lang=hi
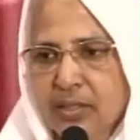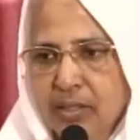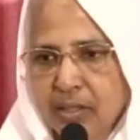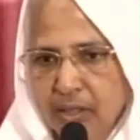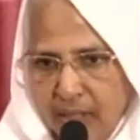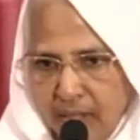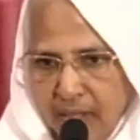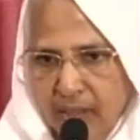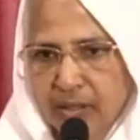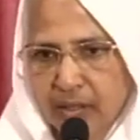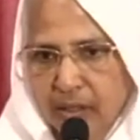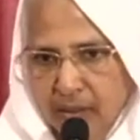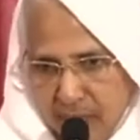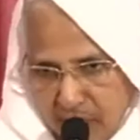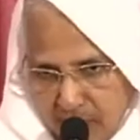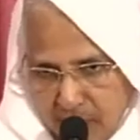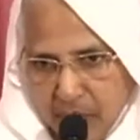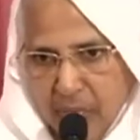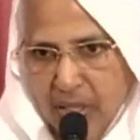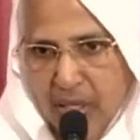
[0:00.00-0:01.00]
जिनेन्द्र
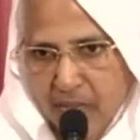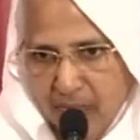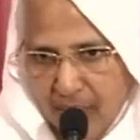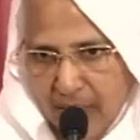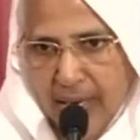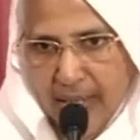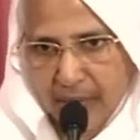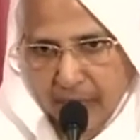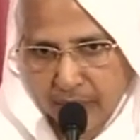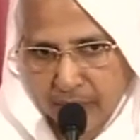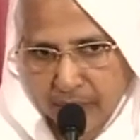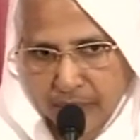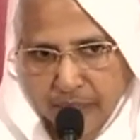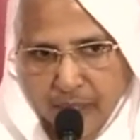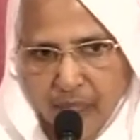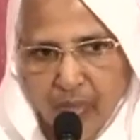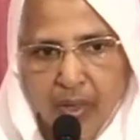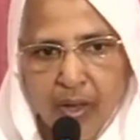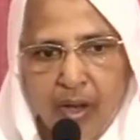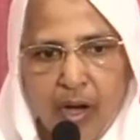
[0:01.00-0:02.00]
भगवान
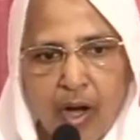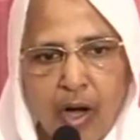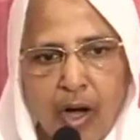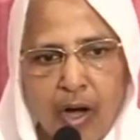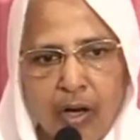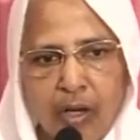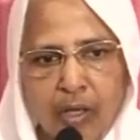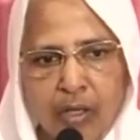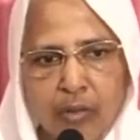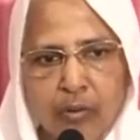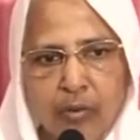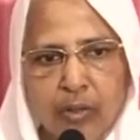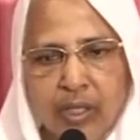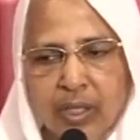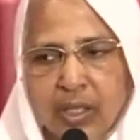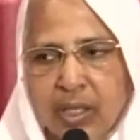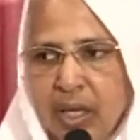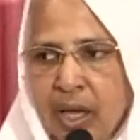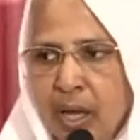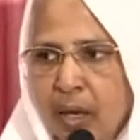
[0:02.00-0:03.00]
और
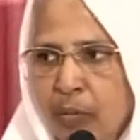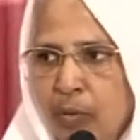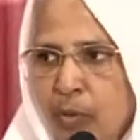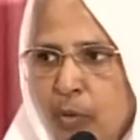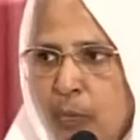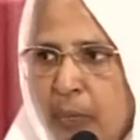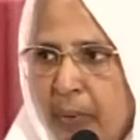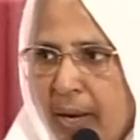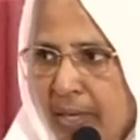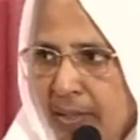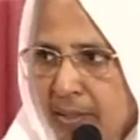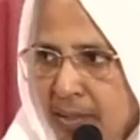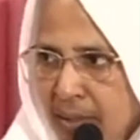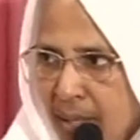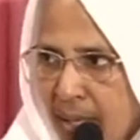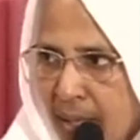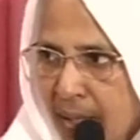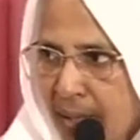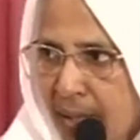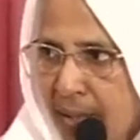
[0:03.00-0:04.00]
उनकी हम
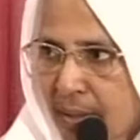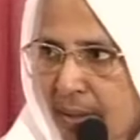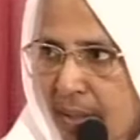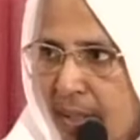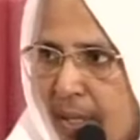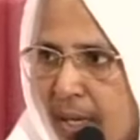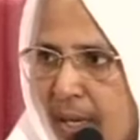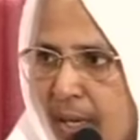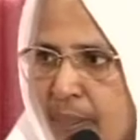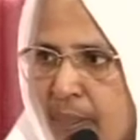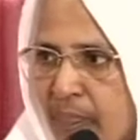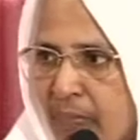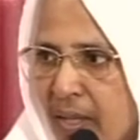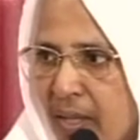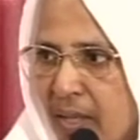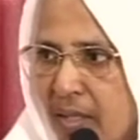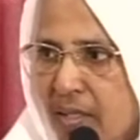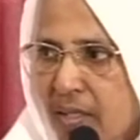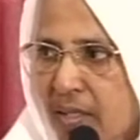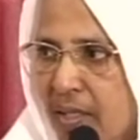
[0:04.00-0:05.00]
उपासना करते हैं
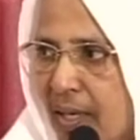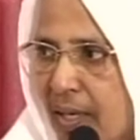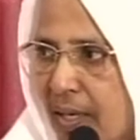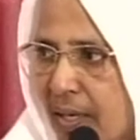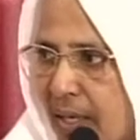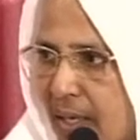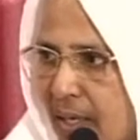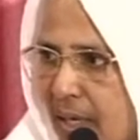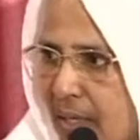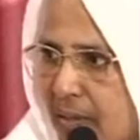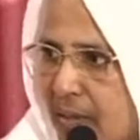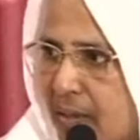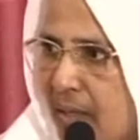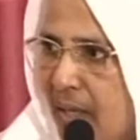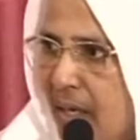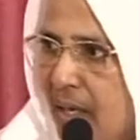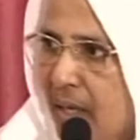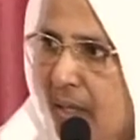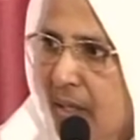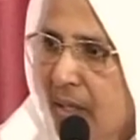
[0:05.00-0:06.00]
इसलिए कहलाते
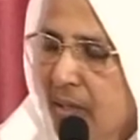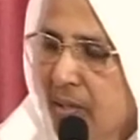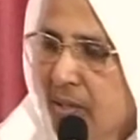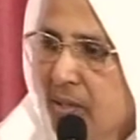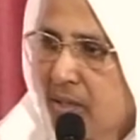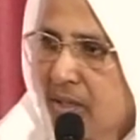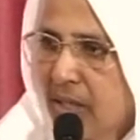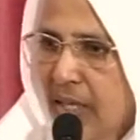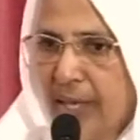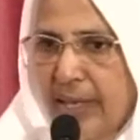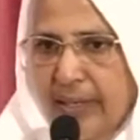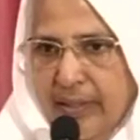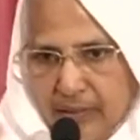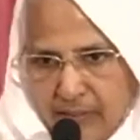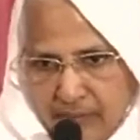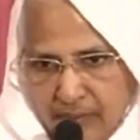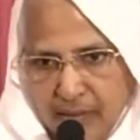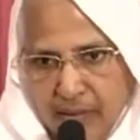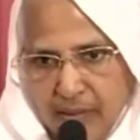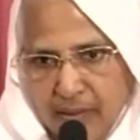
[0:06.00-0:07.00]
हैं जैन
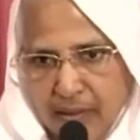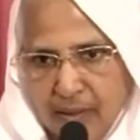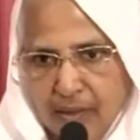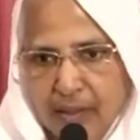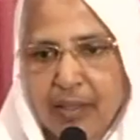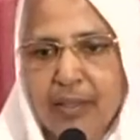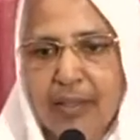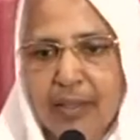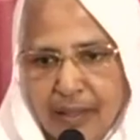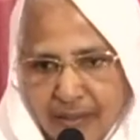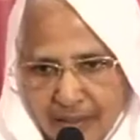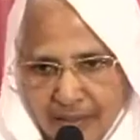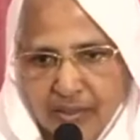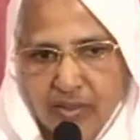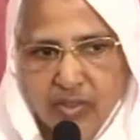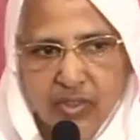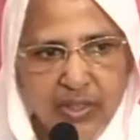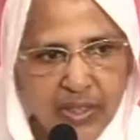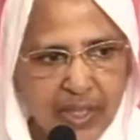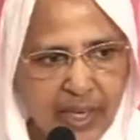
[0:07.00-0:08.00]

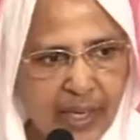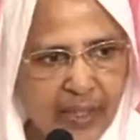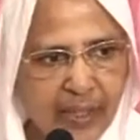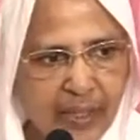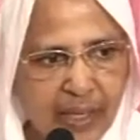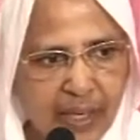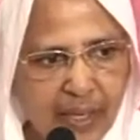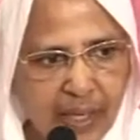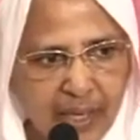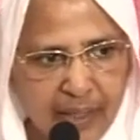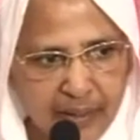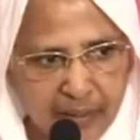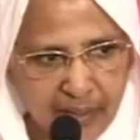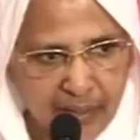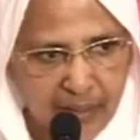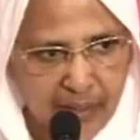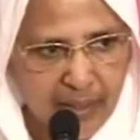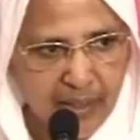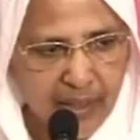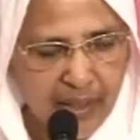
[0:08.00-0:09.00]
जैन कहलाते
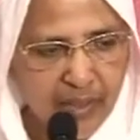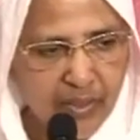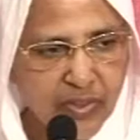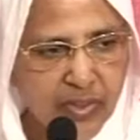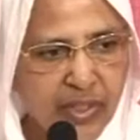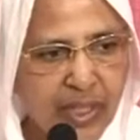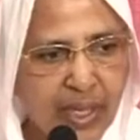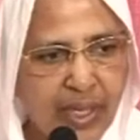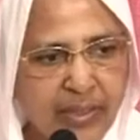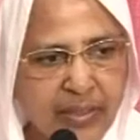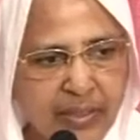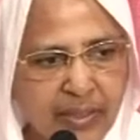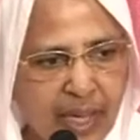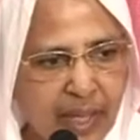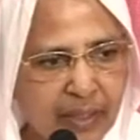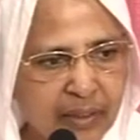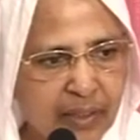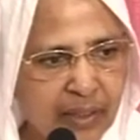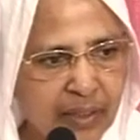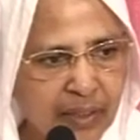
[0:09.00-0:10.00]
हैं जैन
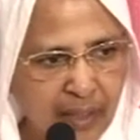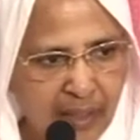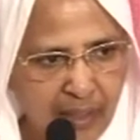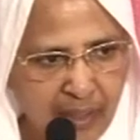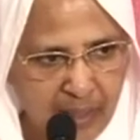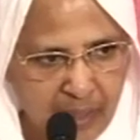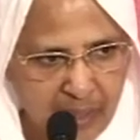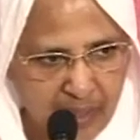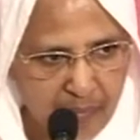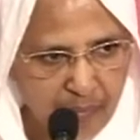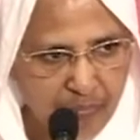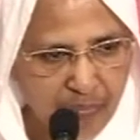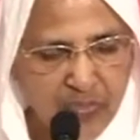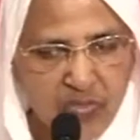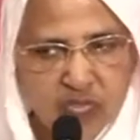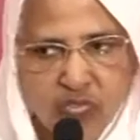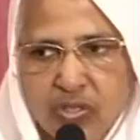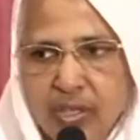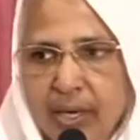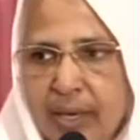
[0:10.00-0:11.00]
जाति नहीं है
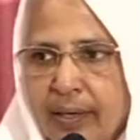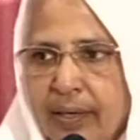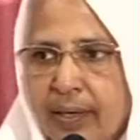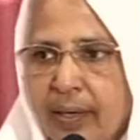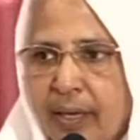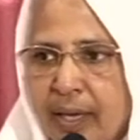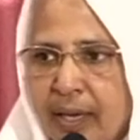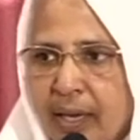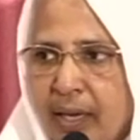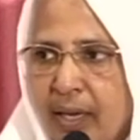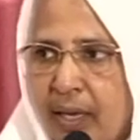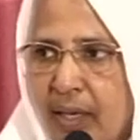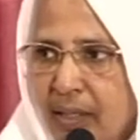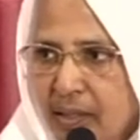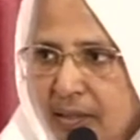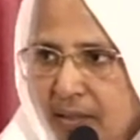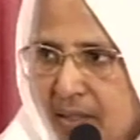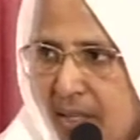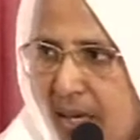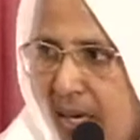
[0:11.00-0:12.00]
जैन है
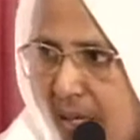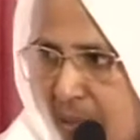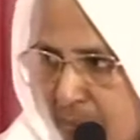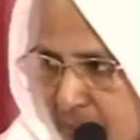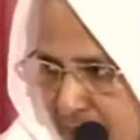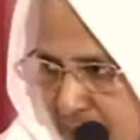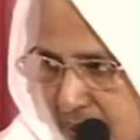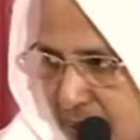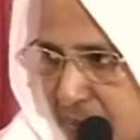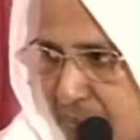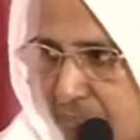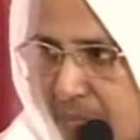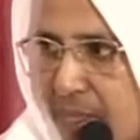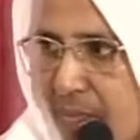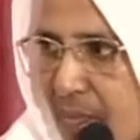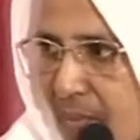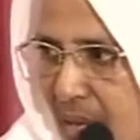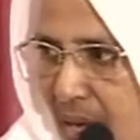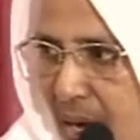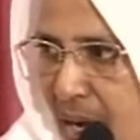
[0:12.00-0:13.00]
धर्म
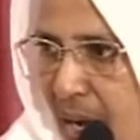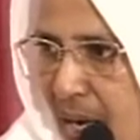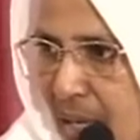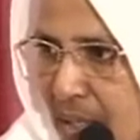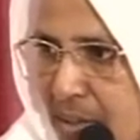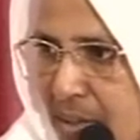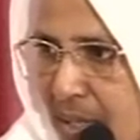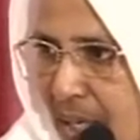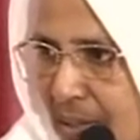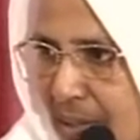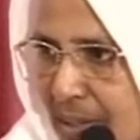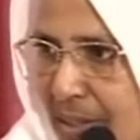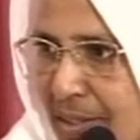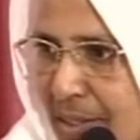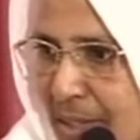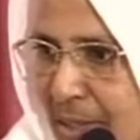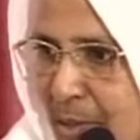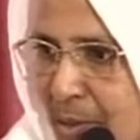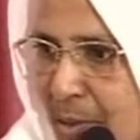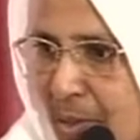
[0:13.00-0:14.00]
आज जाति
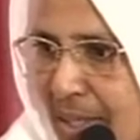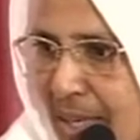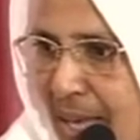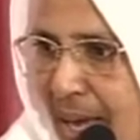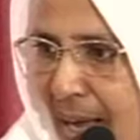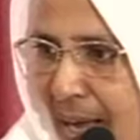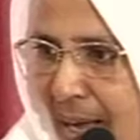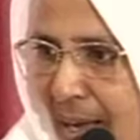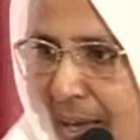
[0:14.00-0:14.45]
से जुड़ गया